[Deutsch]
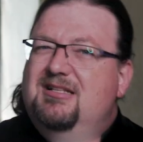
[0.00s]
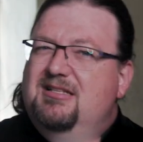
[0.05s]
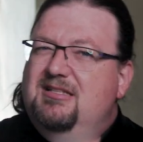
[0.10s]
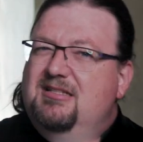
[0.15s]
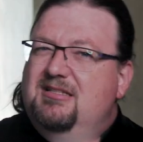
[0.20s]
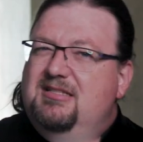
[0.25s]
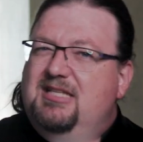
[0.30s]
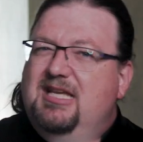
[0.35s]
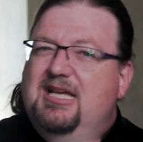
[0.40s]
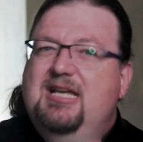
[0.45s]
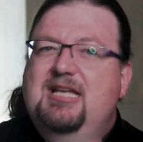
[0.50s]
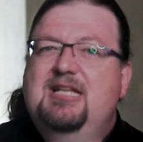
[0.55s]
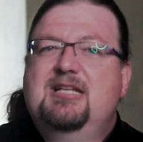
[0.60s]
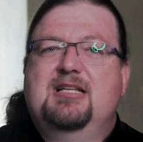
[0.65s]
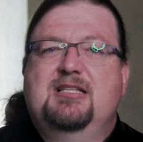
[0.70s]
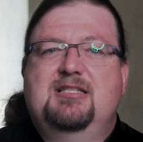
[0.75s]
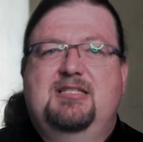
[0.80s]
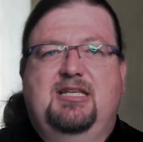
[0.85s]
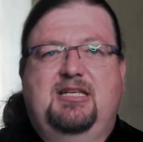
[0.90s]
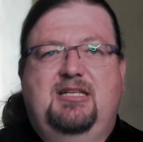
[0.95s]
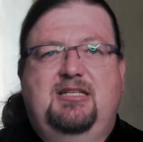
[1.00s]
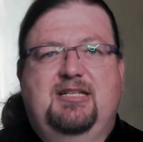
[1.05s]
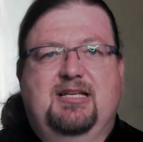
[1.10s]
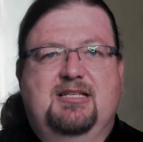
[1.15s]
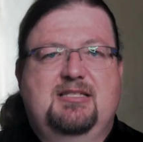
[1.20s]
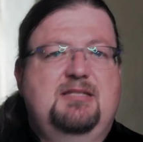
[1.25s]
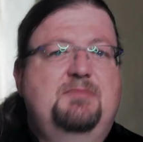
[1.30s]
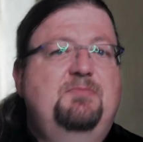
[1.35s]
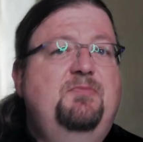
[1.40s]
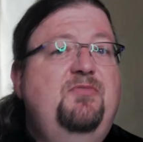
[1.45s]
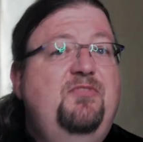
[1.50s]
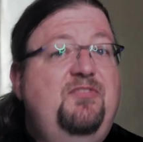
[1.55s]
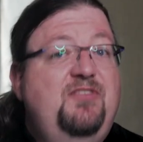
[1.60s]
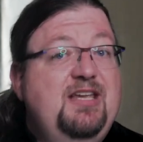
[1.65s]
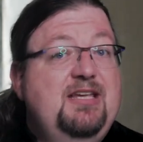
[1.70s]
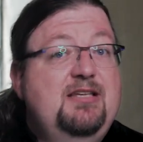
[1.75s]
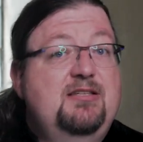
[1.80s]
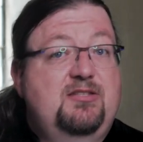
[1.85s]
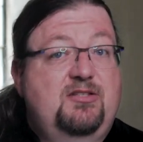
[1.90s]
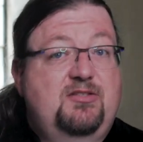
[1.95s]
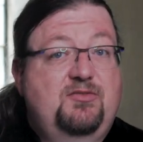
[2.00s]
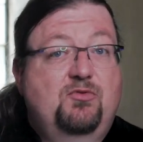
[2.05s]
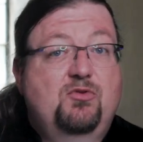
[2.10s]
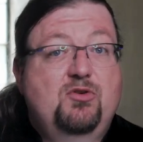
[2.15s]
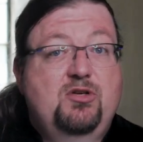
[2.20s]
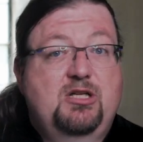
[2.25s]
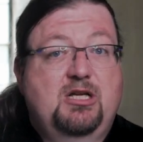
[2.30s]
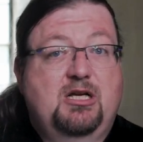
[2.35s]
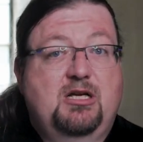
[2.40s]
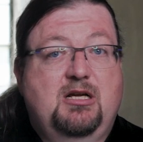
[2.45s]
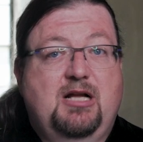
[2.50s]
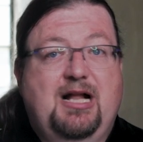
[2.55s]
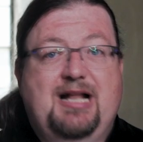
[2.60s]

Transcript: Sie erinnern sich das Pfingstwunder,